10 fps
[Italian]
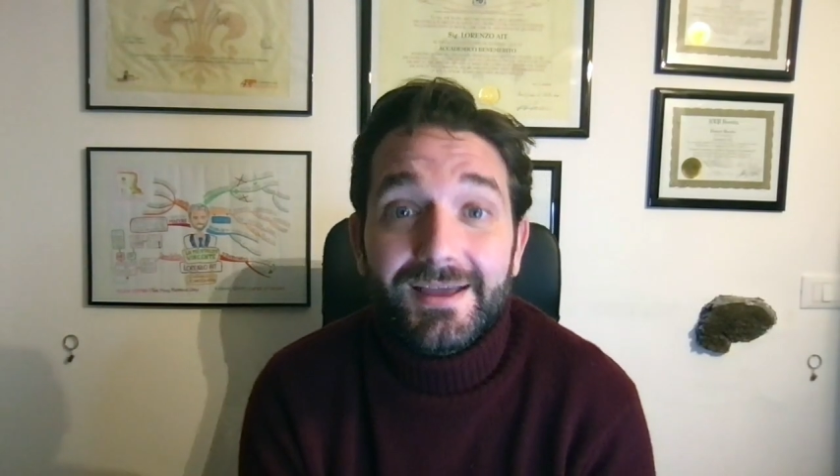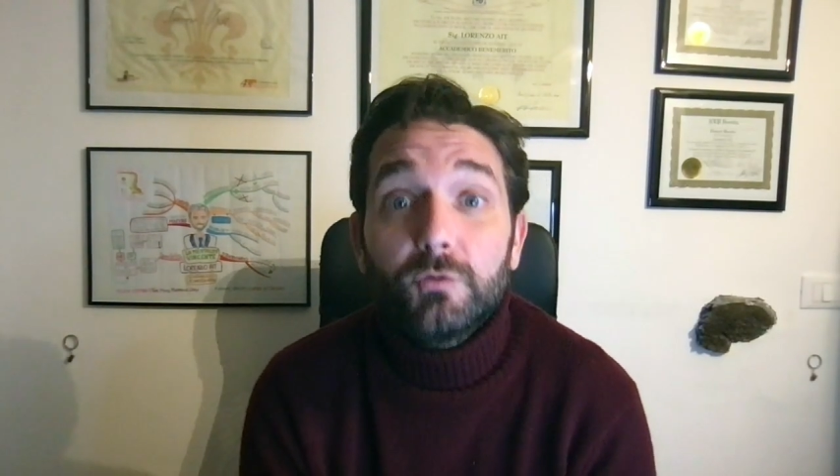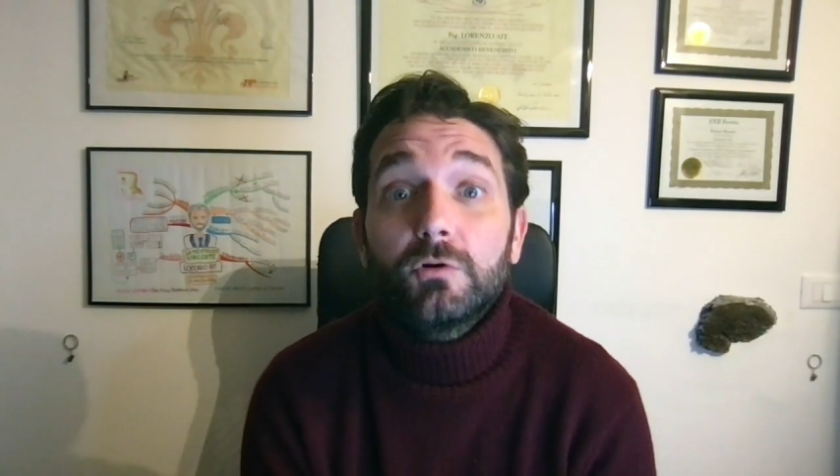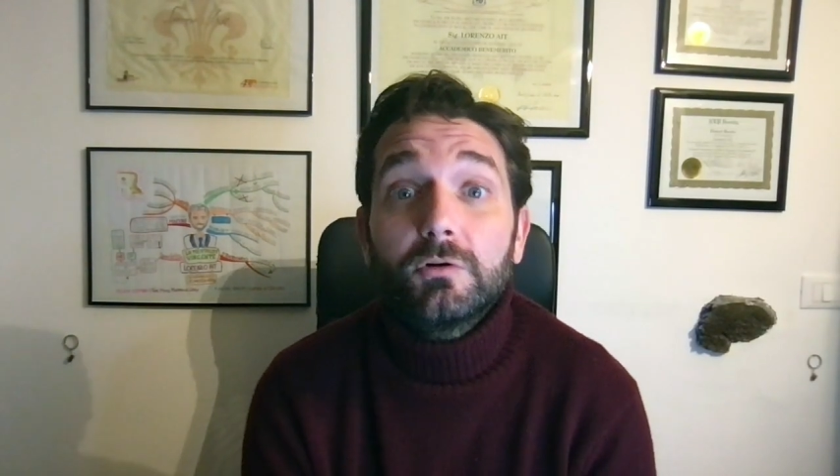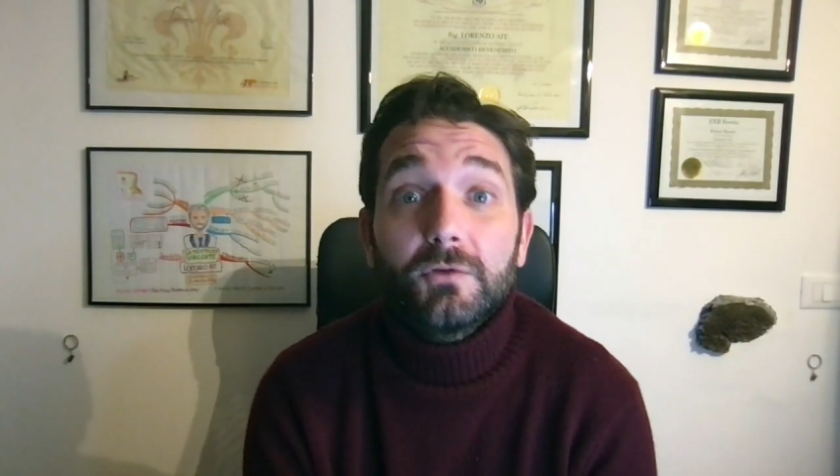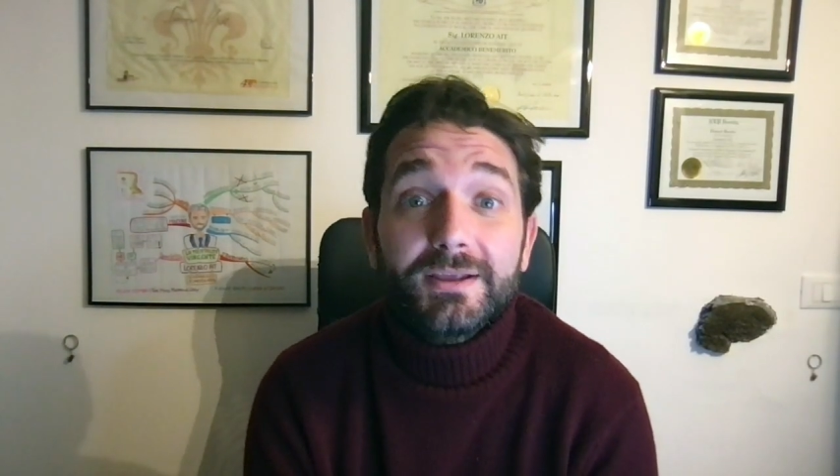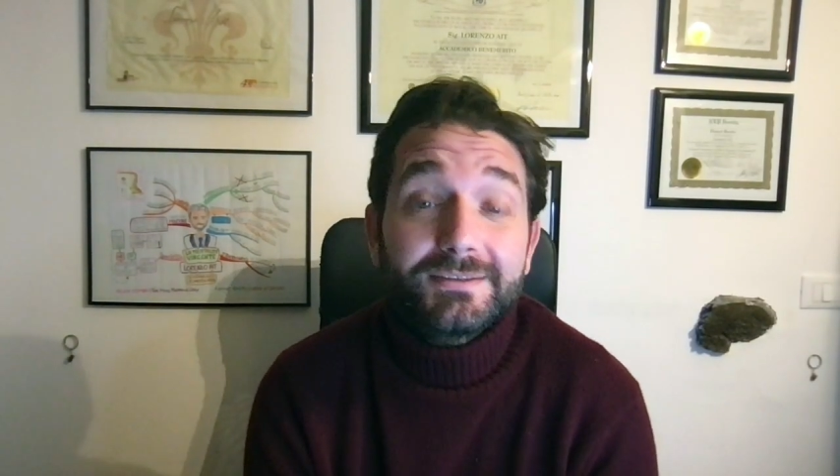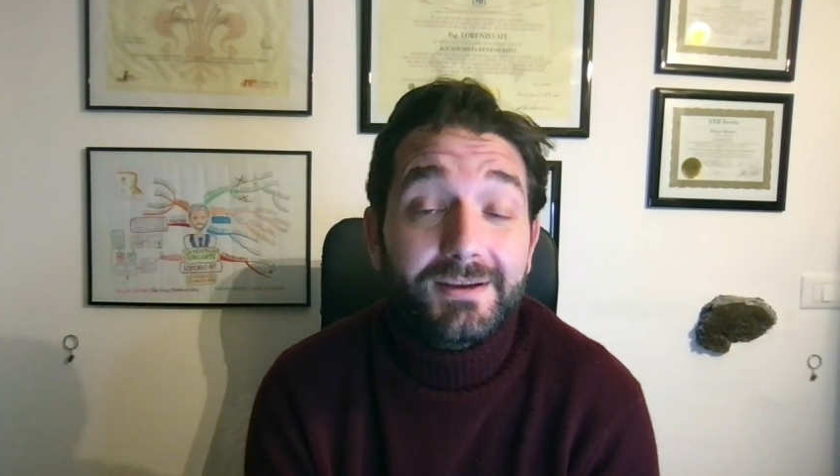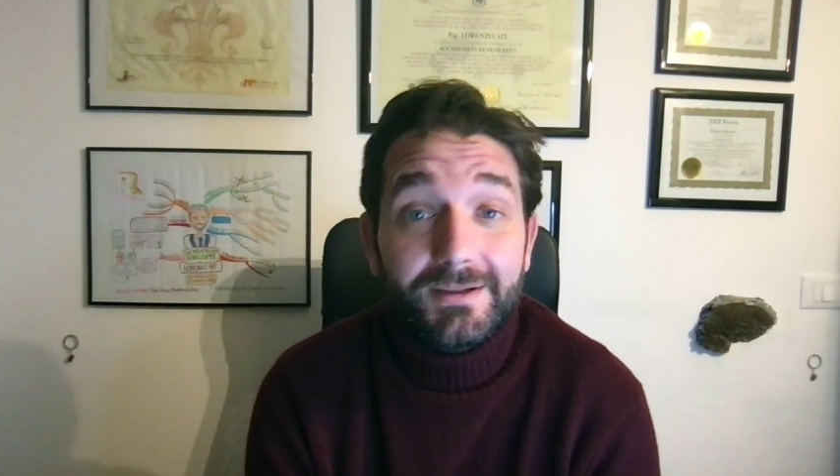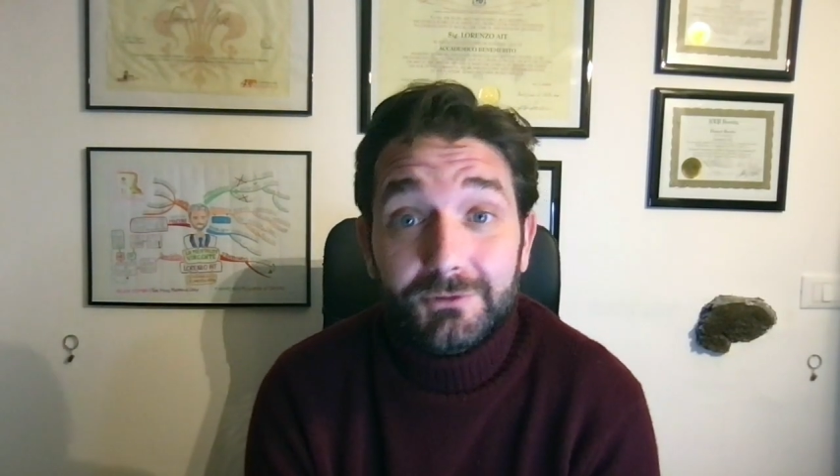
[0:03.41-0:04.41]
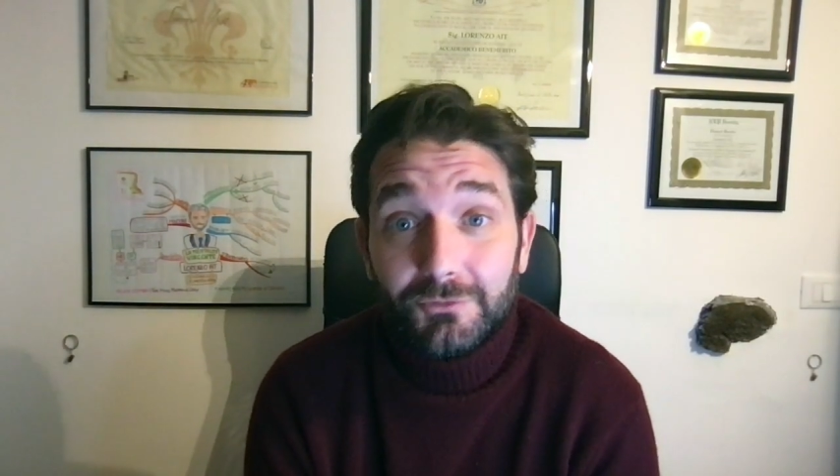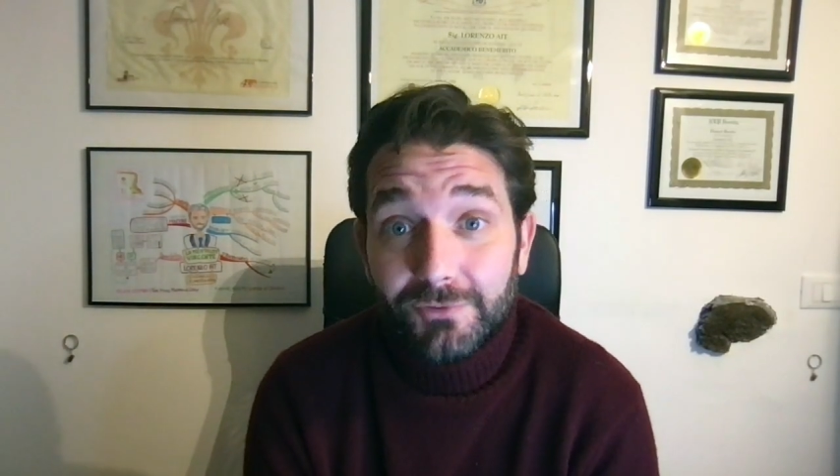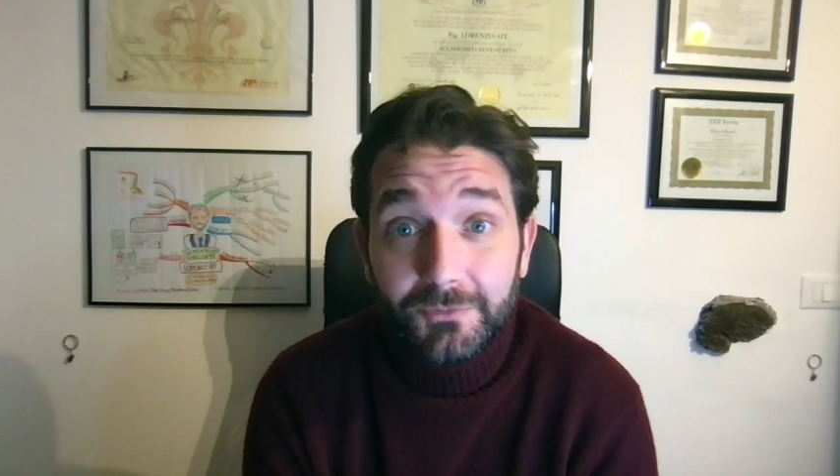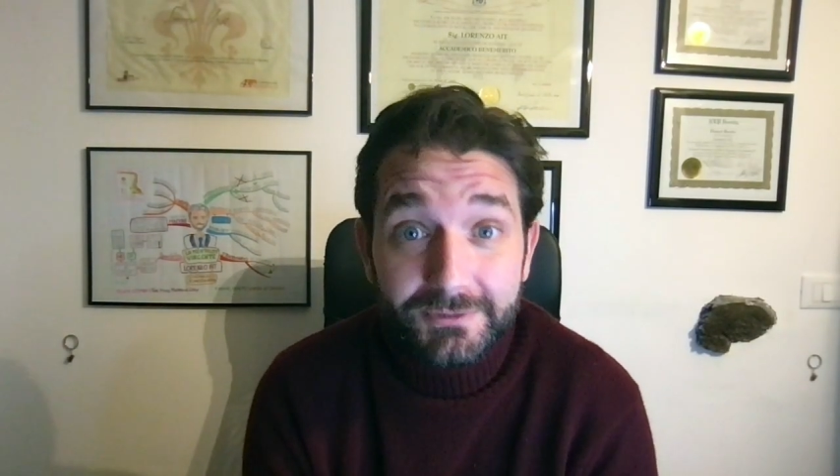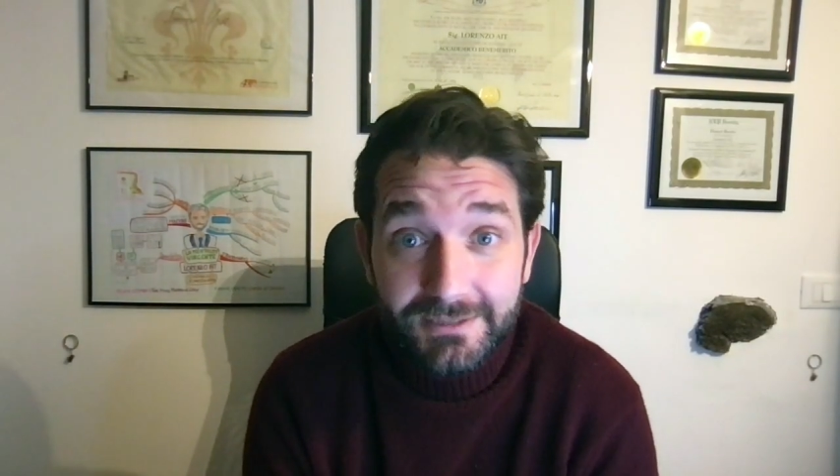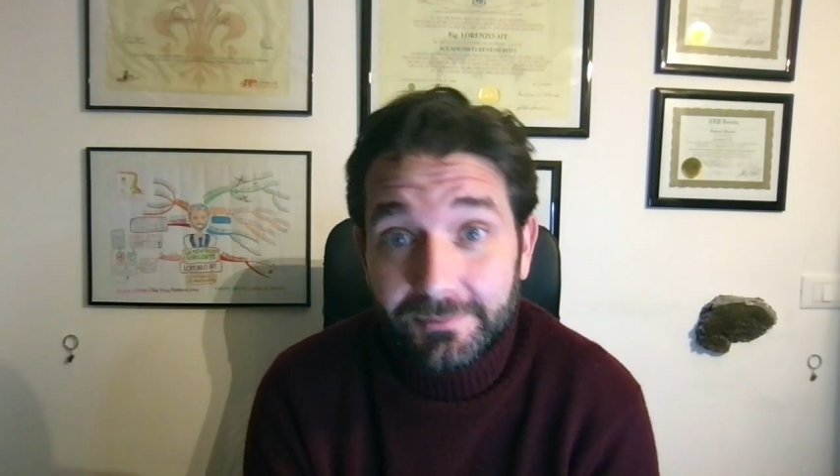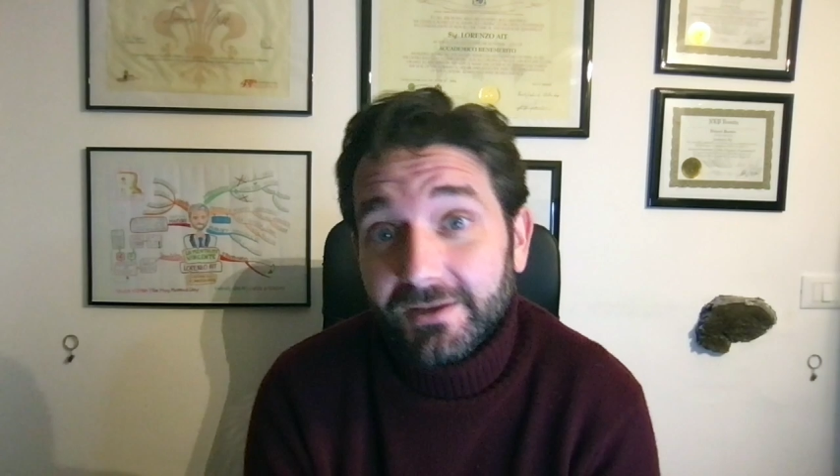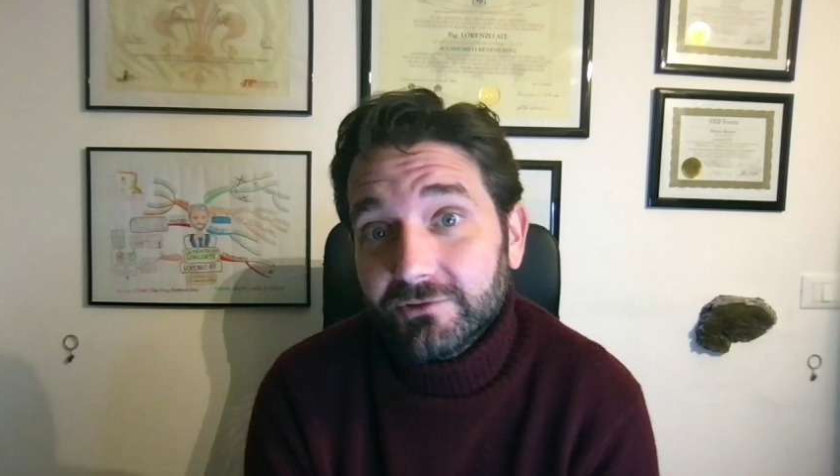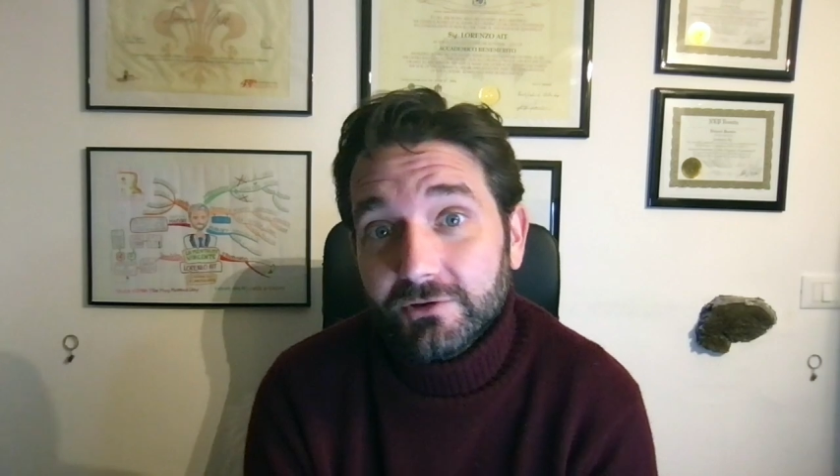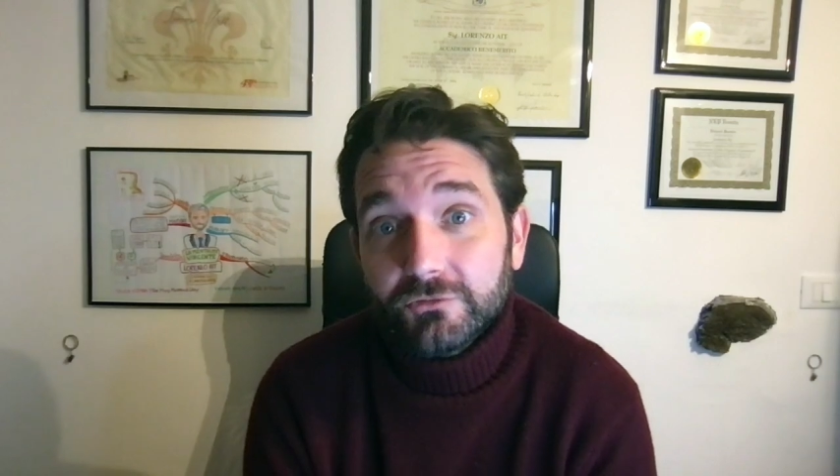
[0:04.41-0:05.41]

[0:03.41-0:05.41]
è un onore essere letto fra queste pagine.